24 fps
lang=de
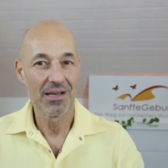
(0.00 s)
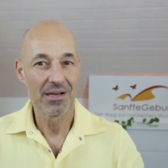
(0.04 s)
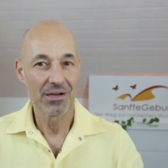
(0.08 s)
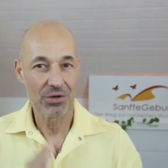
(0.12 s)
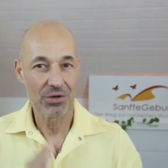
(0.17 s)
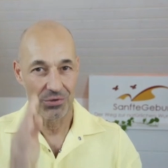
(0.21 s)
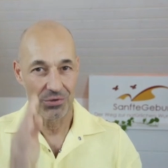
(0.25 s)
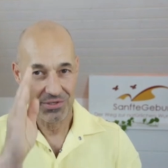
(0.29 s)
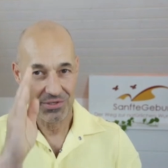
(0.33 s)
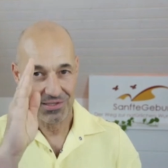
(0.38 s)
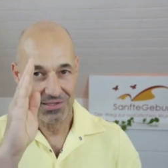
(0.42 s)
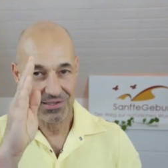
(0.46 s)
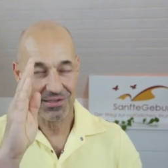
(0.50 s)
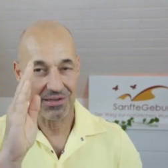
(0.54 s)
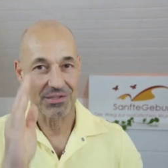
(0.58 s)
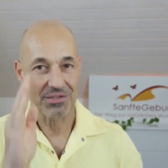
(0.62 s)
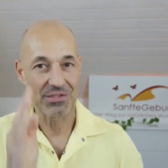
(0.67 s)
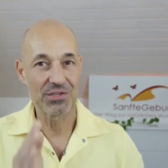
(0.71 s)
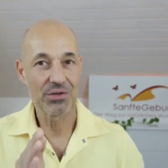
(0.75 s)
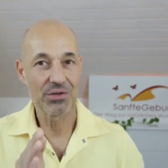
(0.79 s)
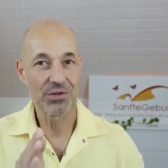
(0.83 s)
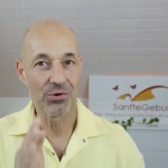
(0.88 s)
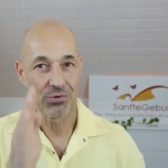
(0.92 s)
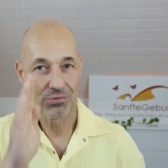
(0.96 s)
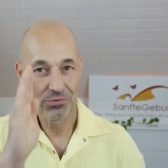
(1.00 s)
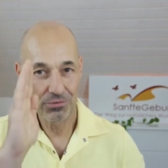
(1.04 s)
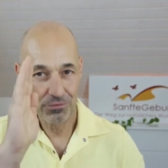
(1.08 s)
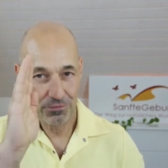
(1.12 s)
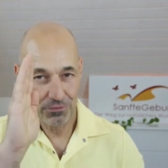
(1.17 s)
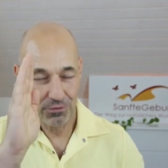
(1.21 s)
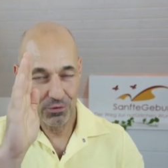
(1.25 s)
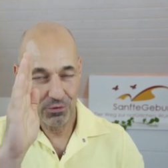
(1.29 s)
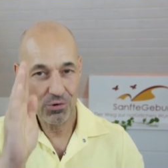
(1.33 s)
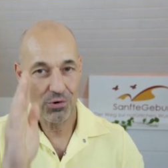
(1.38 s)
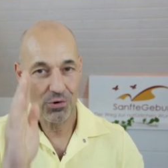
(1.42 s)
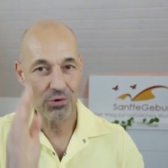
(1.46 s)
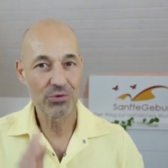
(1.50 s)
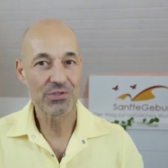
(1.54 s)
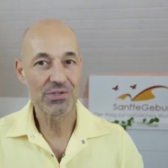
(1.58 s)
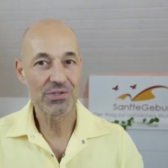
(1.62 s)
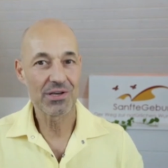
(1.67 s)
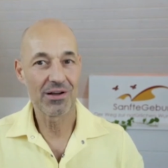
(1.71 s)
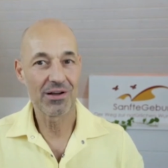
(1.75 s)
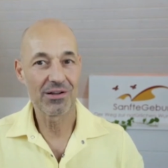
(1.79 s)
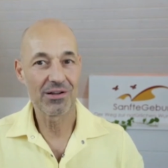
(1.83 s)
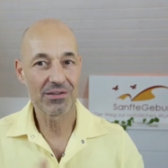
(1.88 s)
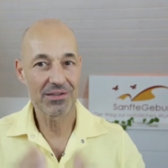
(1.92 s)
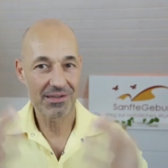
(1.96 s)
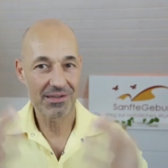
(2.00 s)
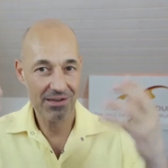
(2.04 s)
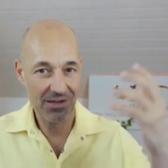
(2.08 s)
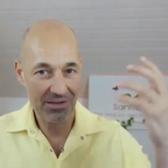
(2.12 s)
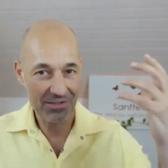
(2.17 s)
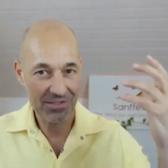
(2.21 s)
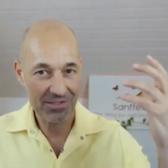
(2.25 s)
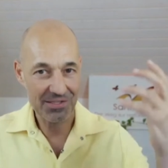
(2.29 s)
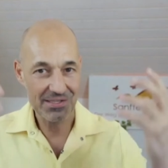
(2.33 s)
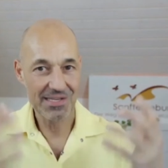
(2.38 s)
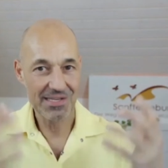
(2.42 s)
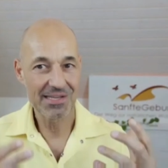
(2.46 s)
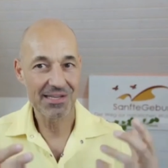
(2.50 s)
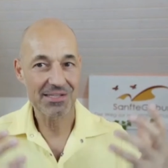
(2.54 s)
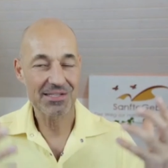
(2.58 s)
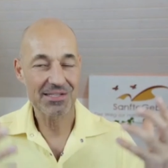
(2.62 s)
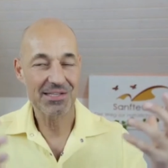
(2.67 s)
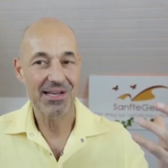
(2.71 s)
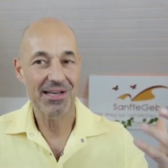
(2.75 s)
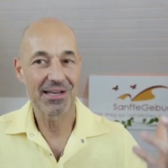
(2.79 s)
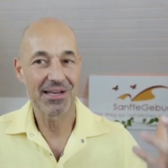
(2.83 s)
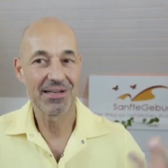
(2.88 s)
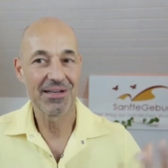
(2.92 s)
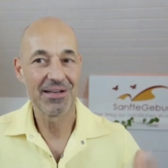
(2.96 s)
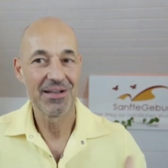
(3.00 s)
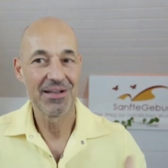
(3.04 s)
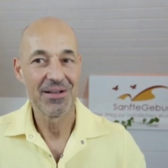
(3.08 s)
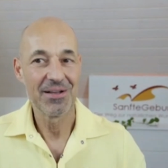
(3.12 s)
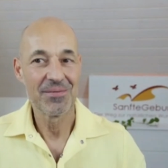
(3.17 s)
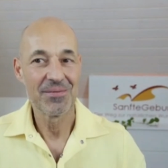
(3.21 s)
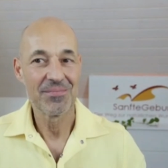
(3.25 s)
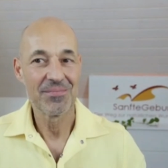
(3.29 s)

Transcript: Konzentration, Fokus halten, ganz hier sein.